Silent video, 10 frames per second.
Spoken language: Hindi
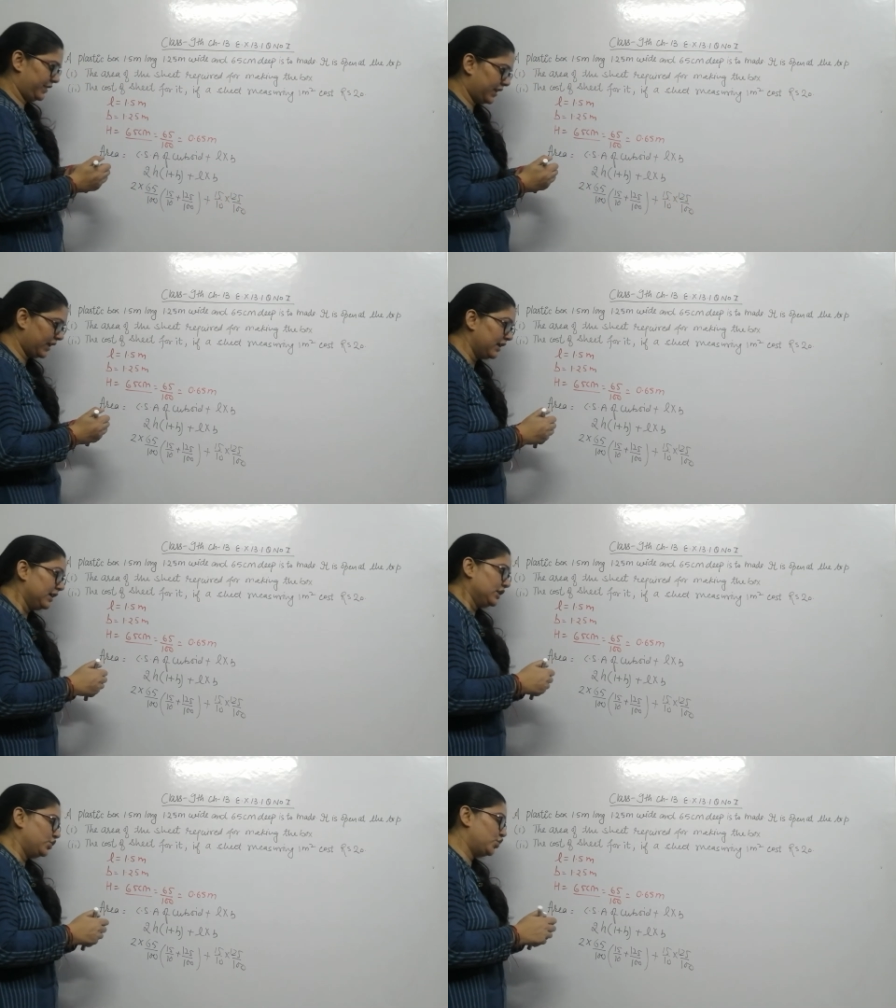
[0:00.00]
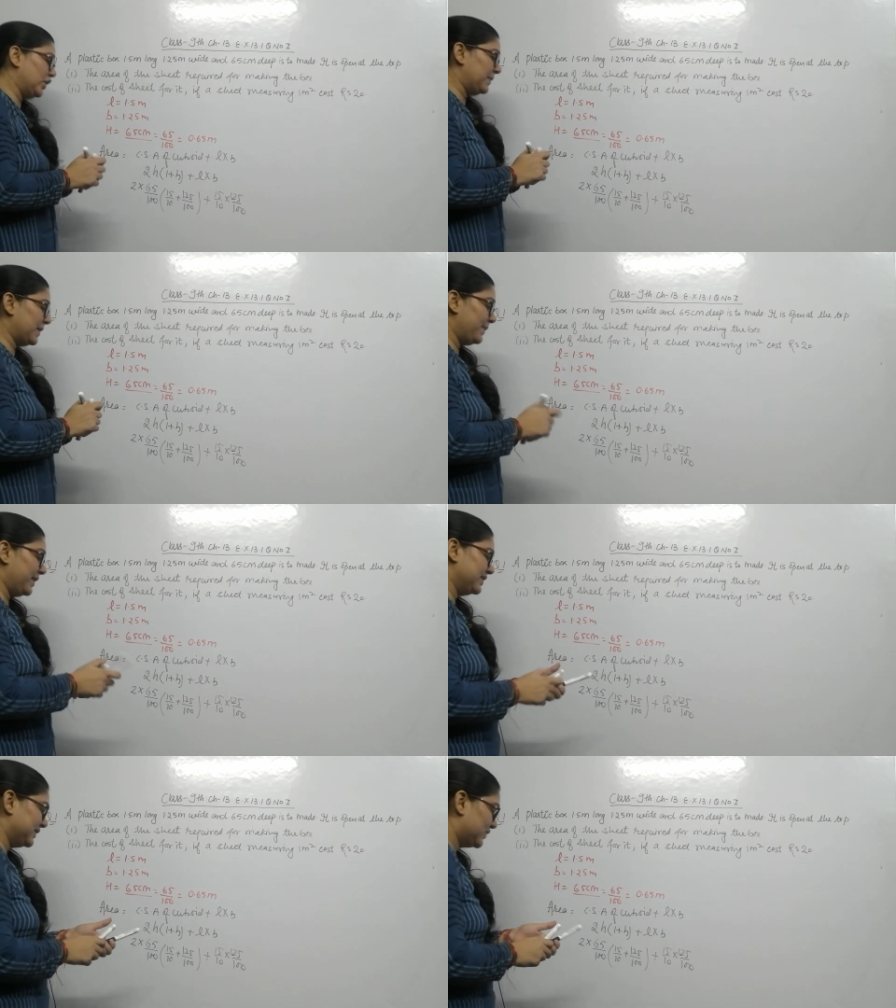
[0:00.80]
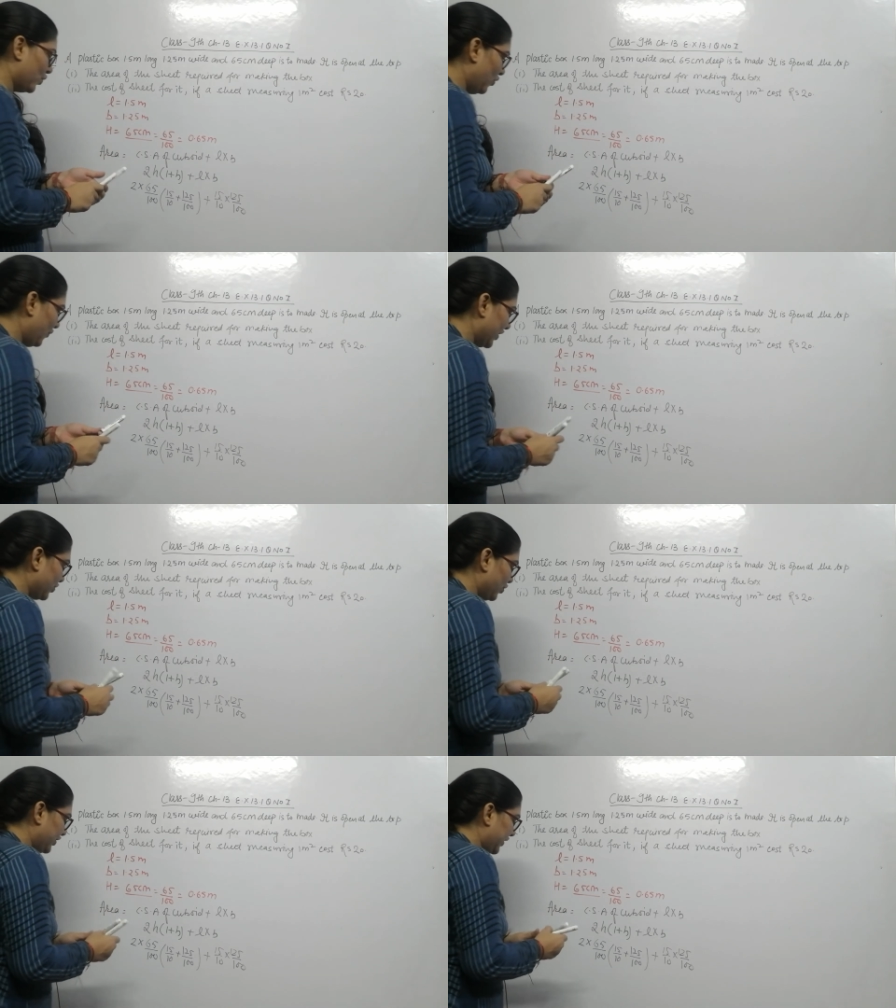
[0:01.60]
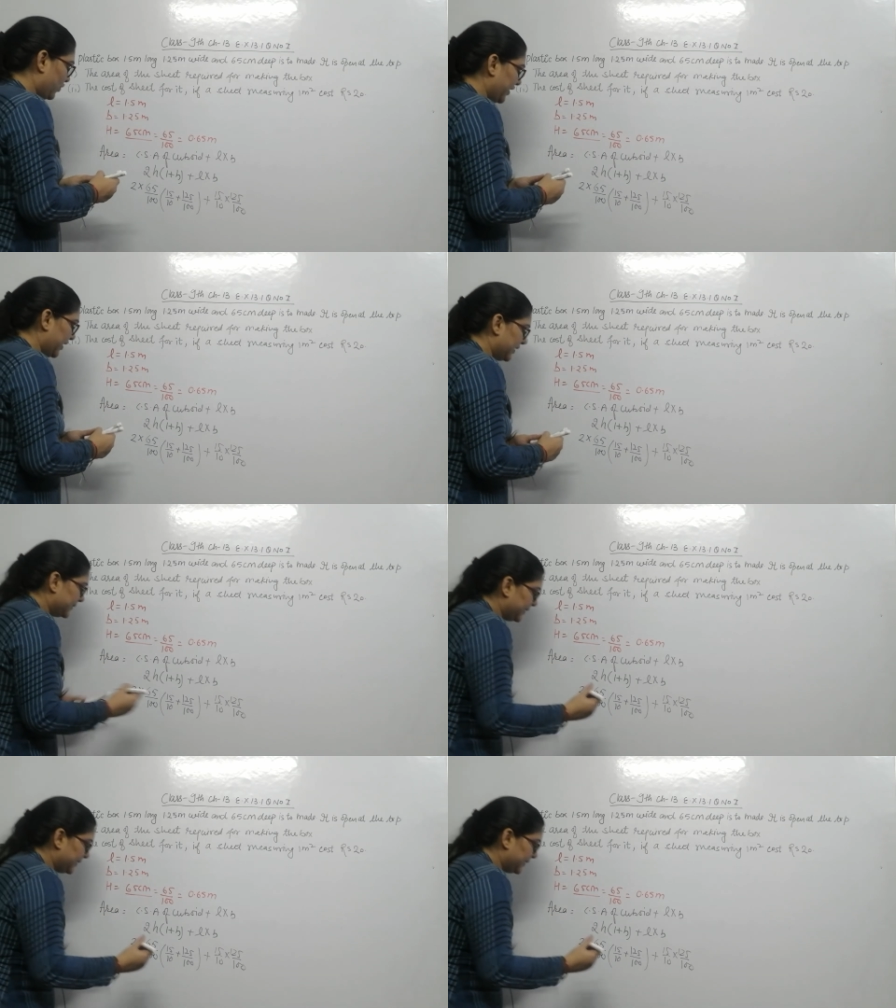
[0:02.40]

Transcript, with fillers: ठीक है जो आपके पास है सोल्व कर दो देखो यहाँ